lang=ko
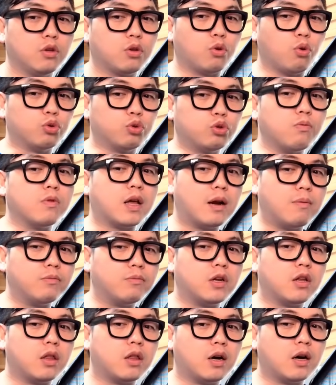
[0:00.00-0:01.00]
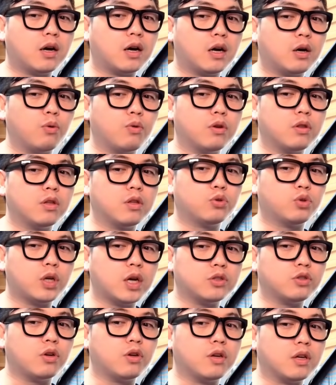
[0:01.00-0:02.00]
요즘 사람들이 생각하고 있는
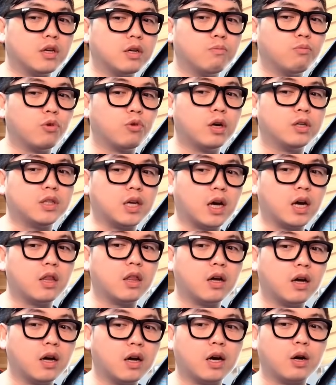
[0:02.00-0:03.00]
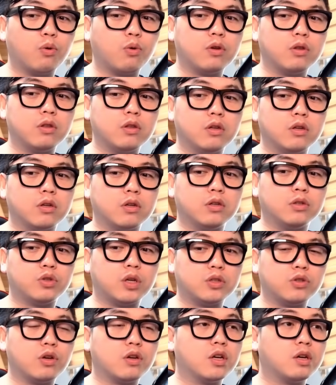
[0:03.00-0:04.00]
최저임금과 제가 생각하고 있는 그
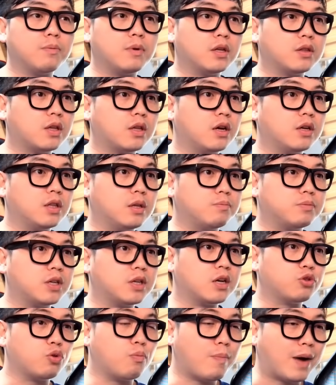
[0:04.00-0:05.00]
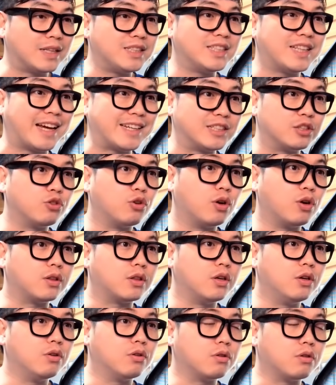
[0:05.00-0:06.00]
최저임금에 대한 입장이 좀 많이 다른 것
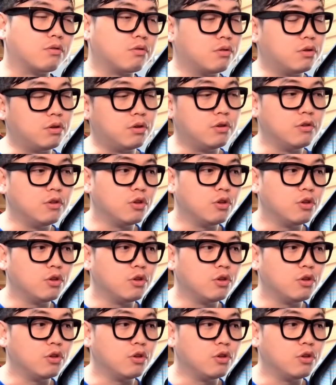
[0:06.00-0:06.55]
같아요 그래서